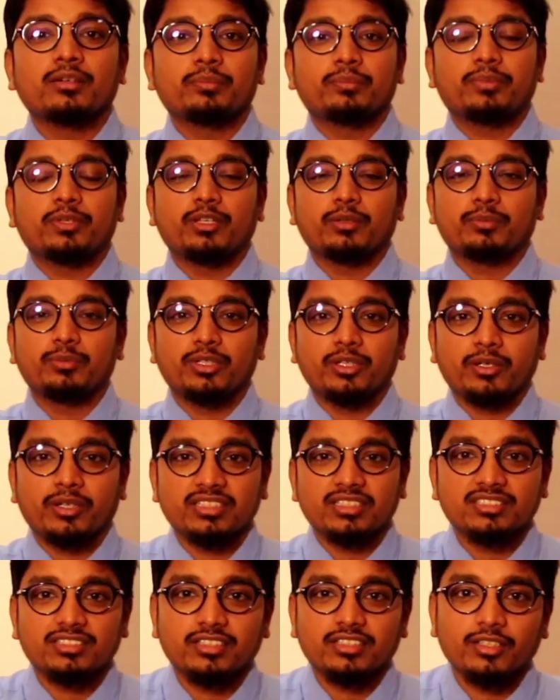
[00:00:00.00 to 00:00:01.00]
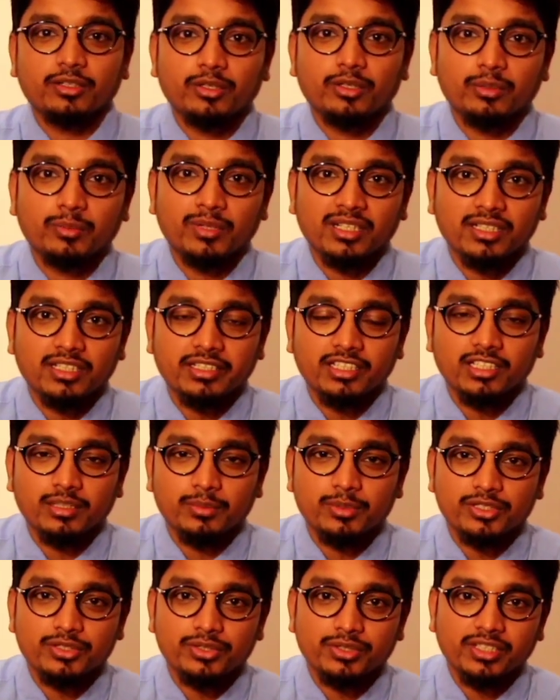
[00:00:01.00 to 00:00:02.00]
প্রিয় ভিউয়ার্স ইউরো বাংলা
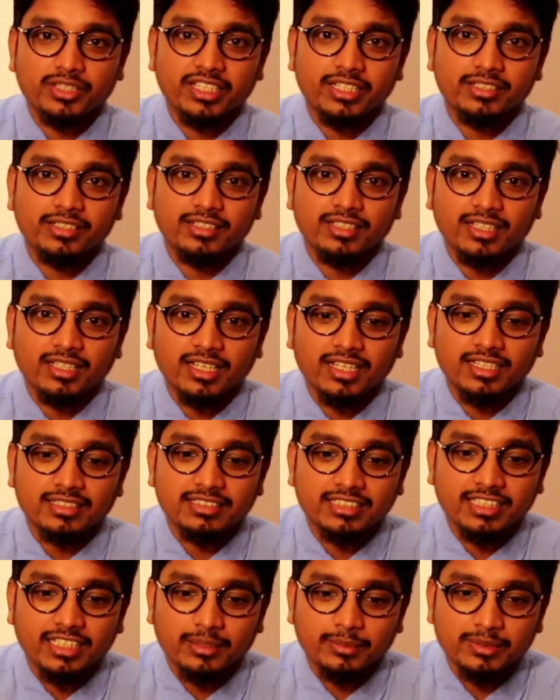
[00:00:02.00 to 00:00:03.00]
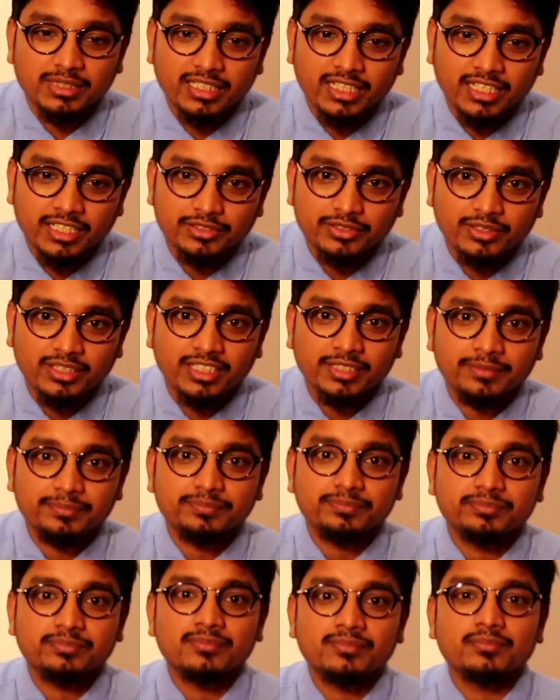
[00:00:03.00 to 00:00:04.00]
টেলিভিশনের আজকের আমাদের আয়োজনে
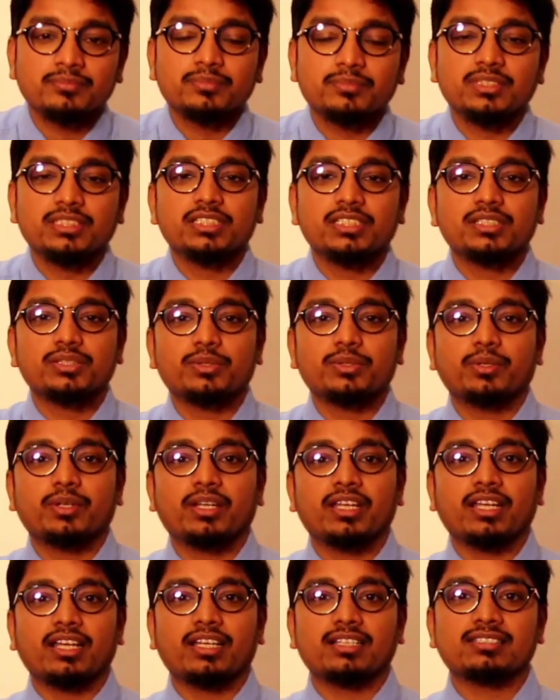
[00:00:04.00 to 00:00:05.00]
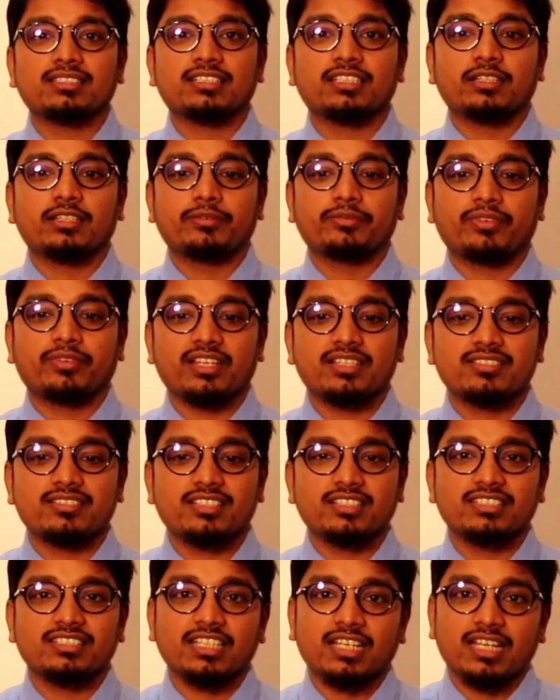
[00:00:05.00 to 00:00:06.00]
বিশেষ করে আজকে
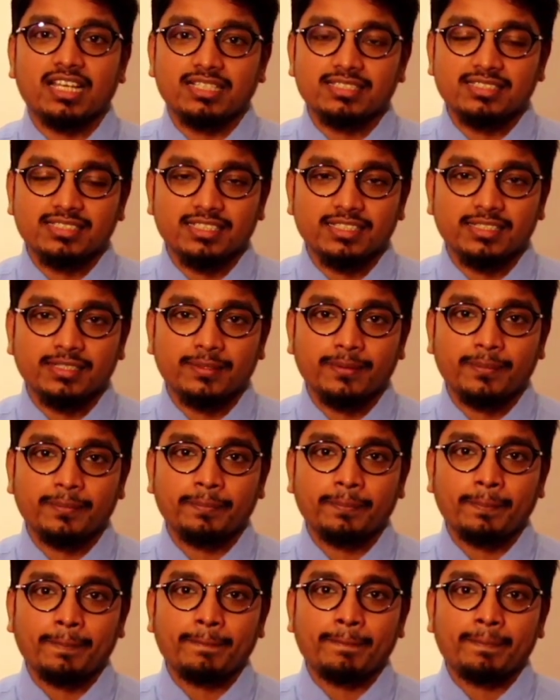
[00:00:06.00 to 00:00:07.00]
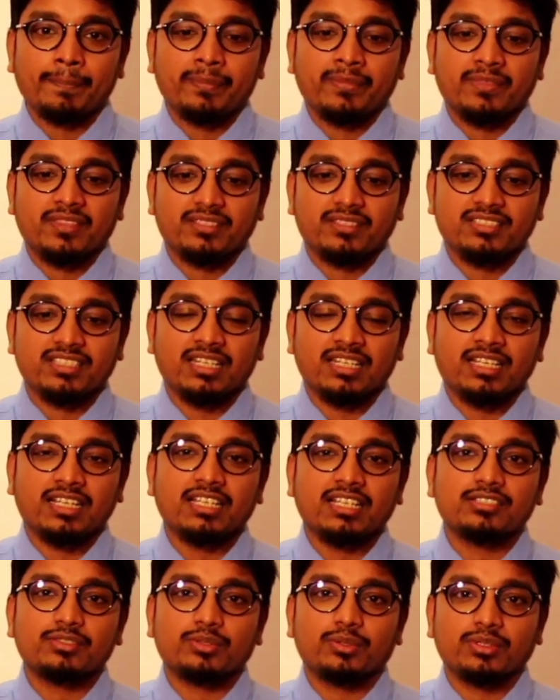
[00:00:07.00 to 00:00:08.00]
ফ্রান্সে যারা আছেন যারা
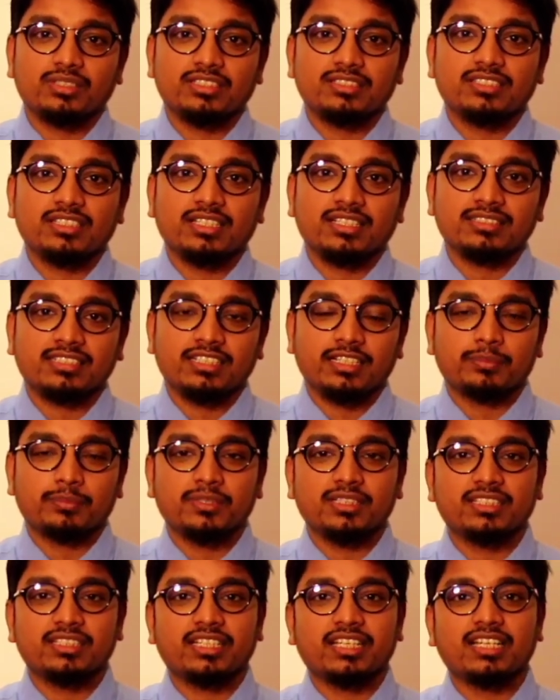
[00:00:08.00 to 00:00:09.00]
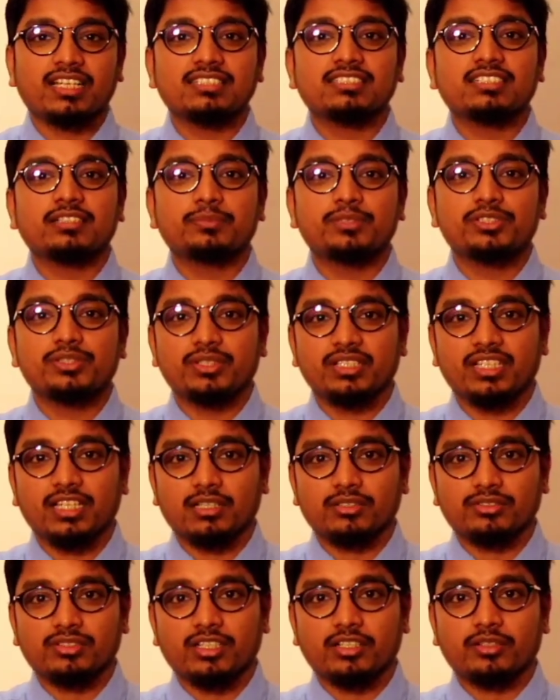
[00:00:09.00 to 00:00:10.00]
কাজ করতেছেন আজকে আপনাদের কাজের বিষয় নিয়ে
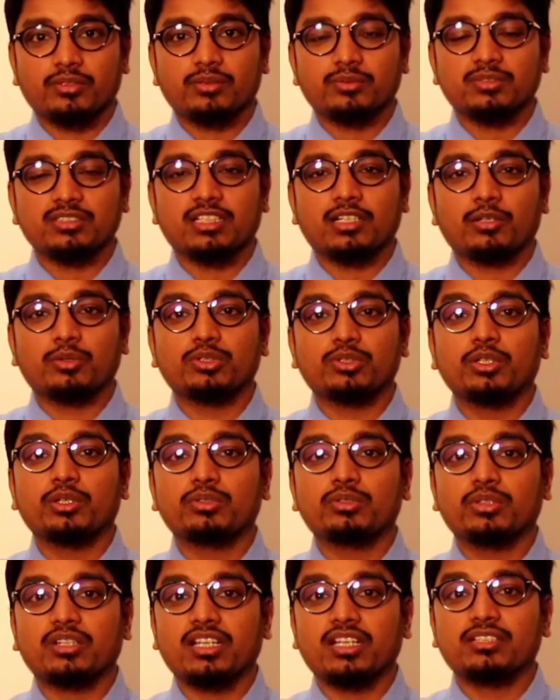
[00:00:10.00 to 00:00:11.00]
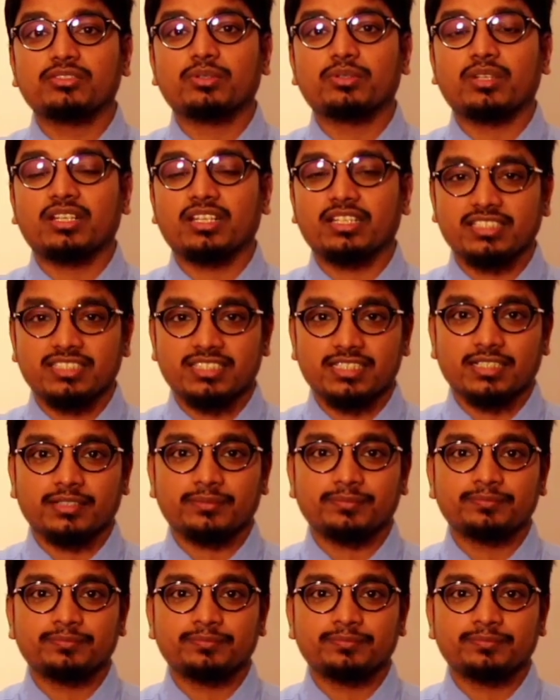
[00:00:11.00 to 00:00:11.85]
আলোচনা করবো যারা অতিরিক্ত কাজ করার ইচ্ছা